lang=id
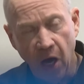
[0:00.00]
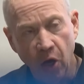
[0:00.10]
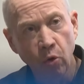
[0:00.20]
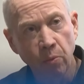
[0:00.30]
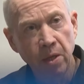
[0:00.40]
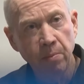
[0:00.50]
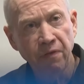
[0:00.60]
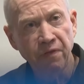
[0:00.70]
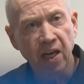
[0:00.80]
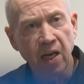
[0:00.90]
Dikutip dari
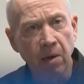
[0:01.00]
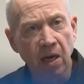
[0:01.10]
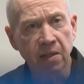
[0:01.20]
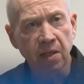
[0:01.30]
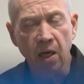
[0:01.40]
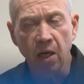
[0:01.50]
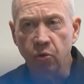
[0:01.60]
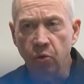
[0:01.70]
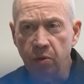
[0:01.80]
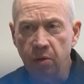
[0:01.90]

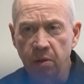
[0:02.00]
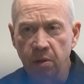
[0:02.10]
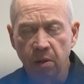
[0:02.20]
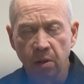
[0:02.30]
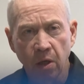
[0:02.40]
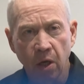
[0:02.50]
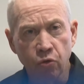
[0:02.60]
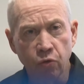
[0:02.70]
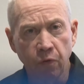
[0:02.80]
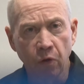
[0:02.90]
tribunnews.com yang melansir